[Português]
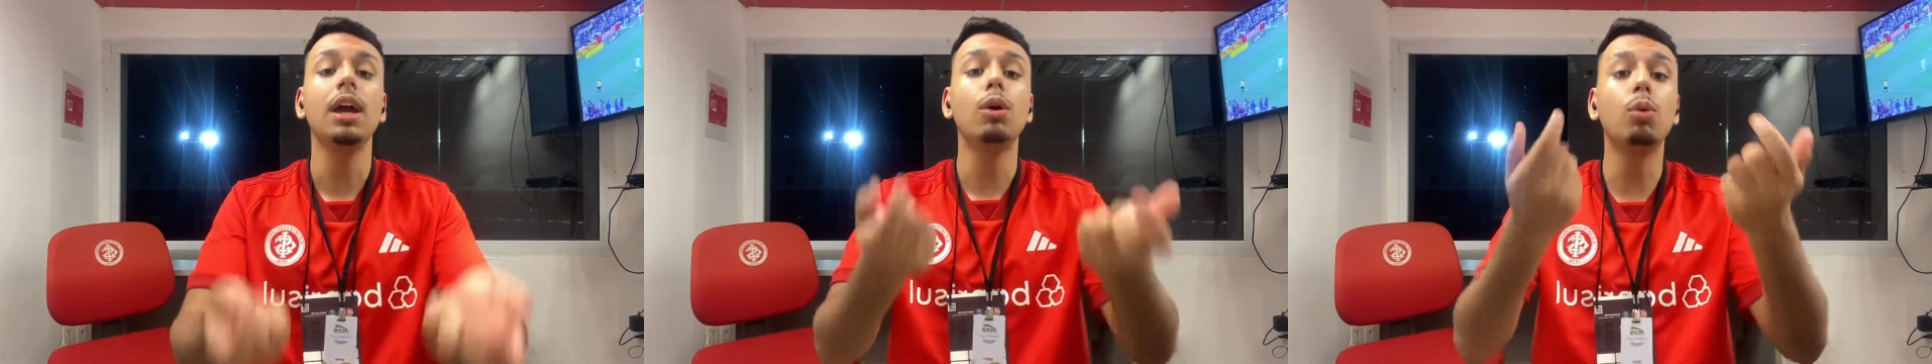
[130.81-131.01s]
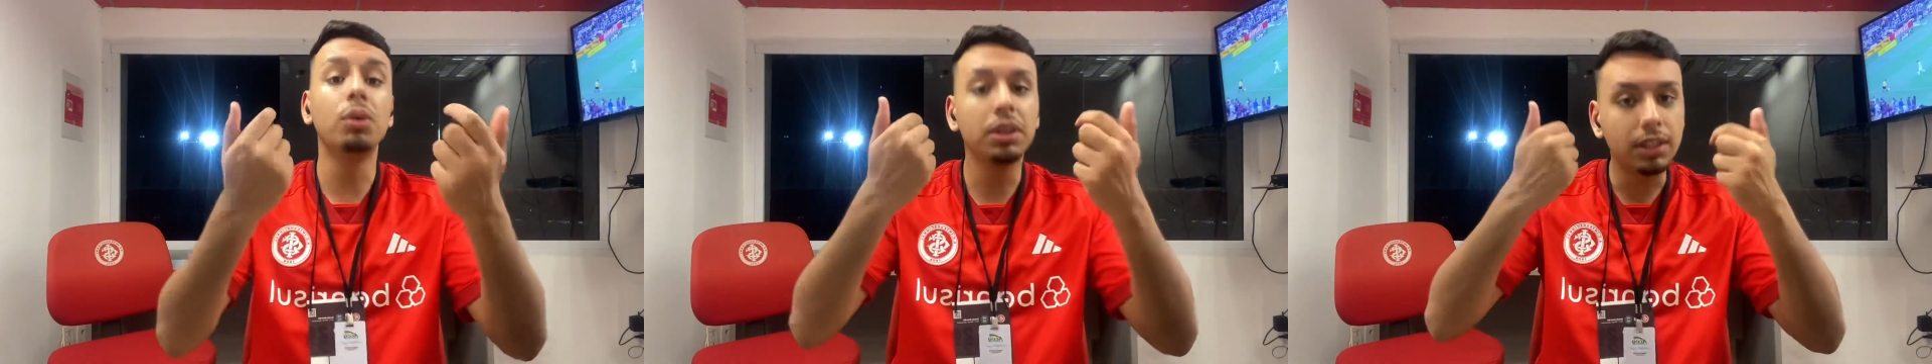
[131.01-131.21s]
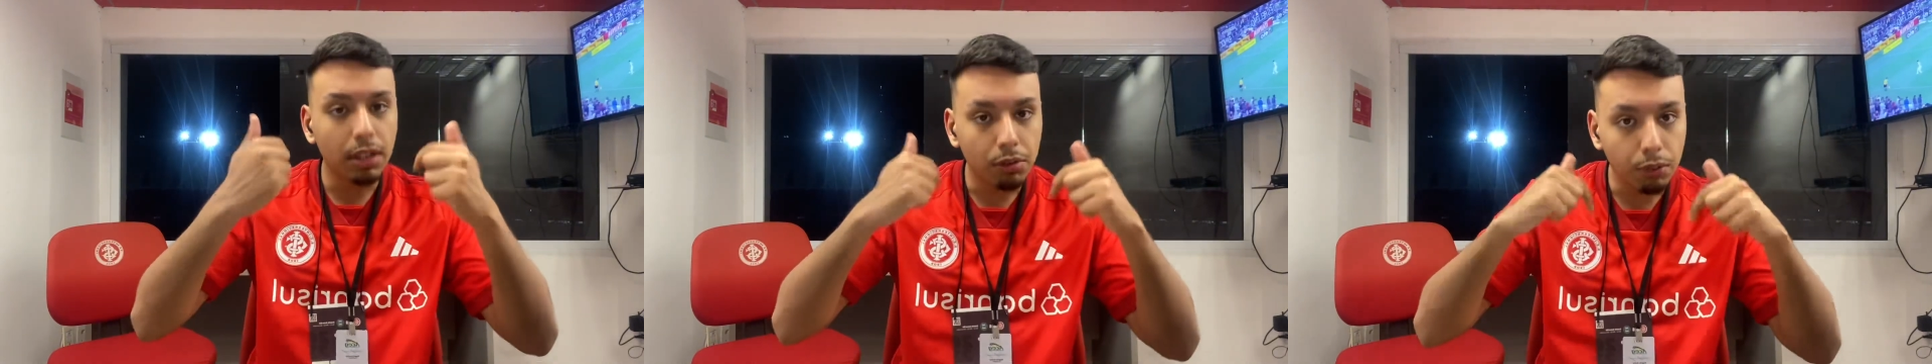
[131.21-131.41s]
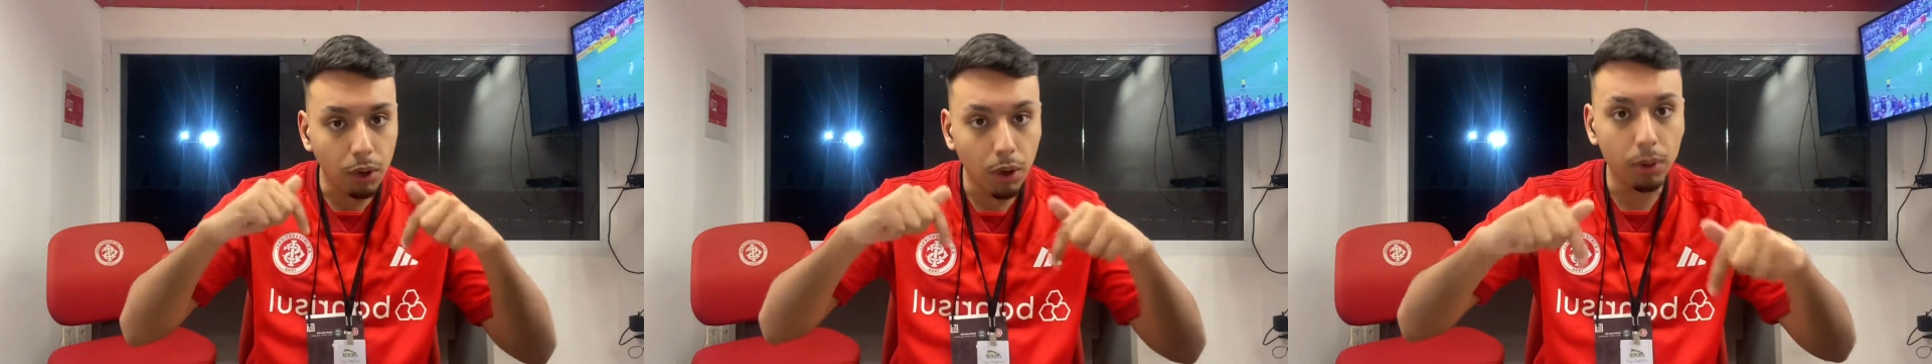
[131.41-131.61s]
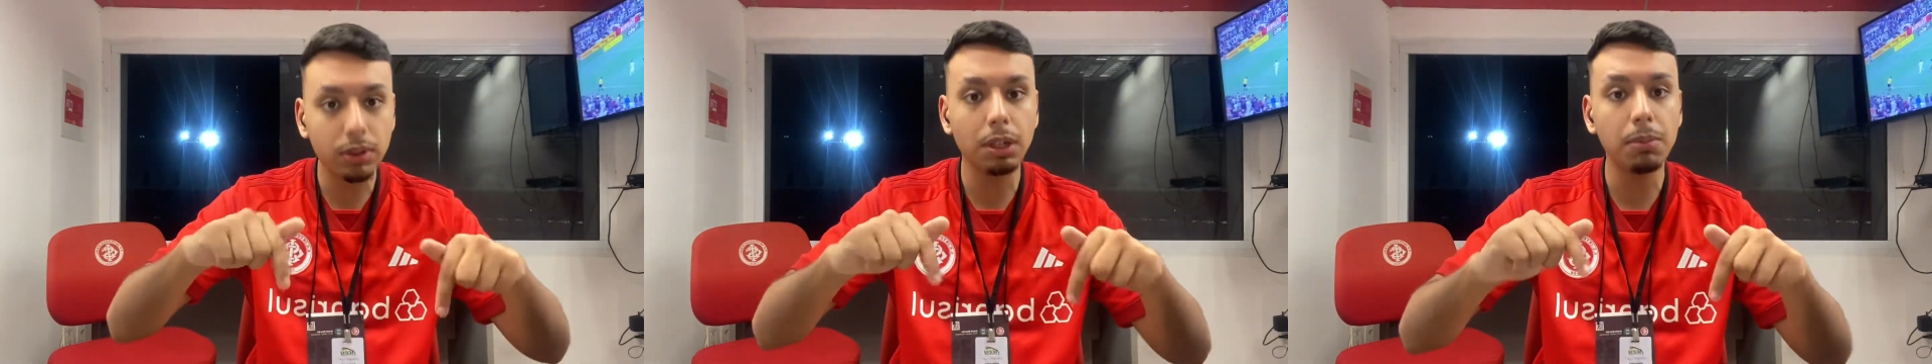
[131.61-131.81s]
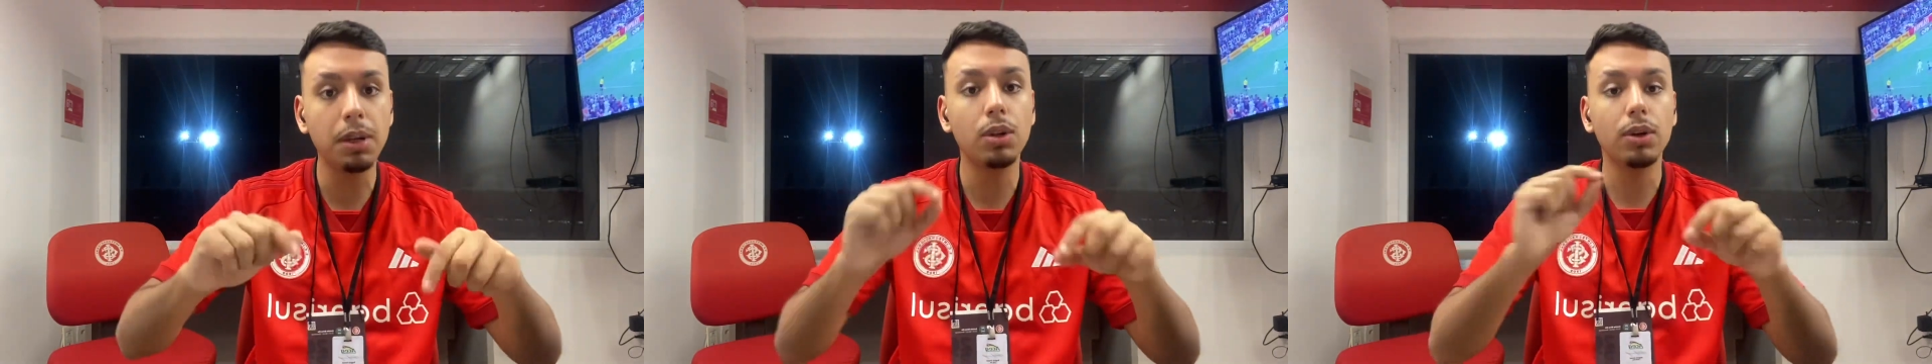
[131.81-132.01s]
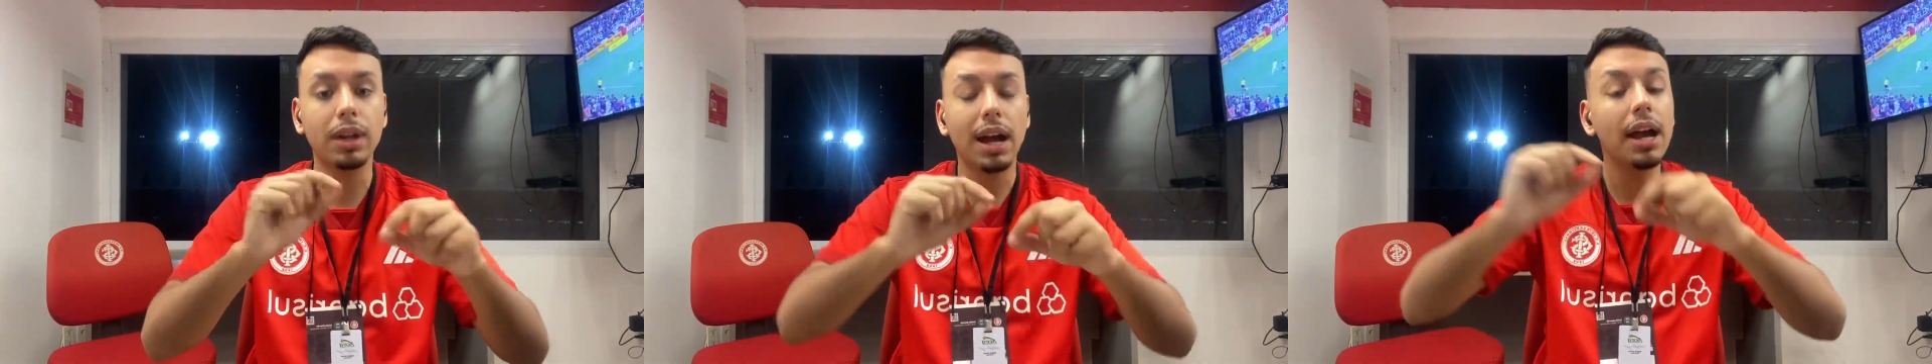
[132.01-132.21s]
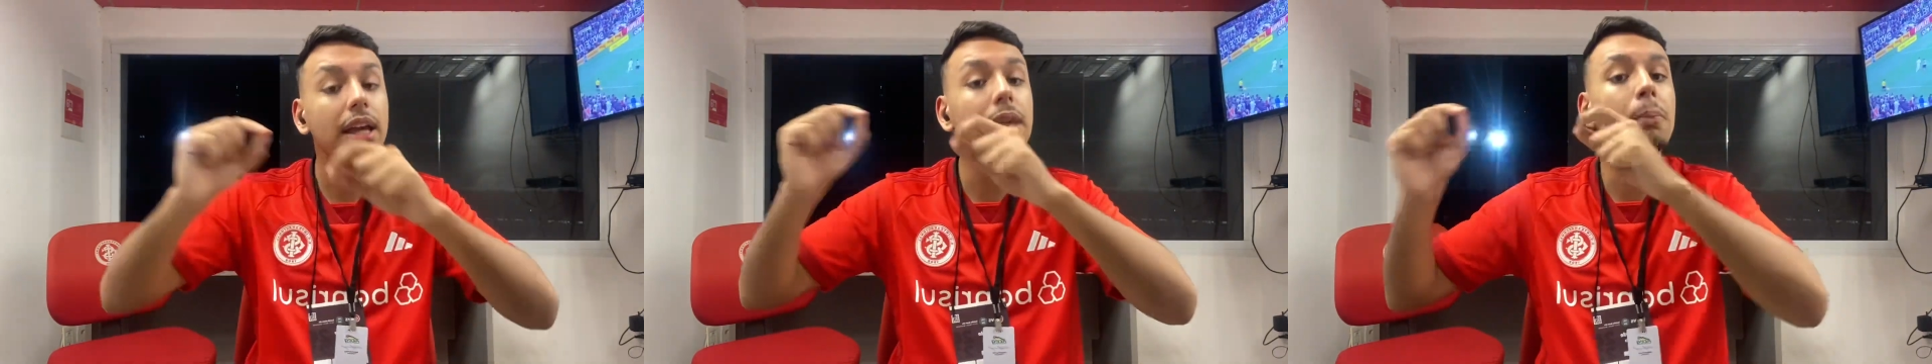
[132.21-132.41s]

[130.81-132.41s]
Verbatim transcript: o Inter volta a melhorar,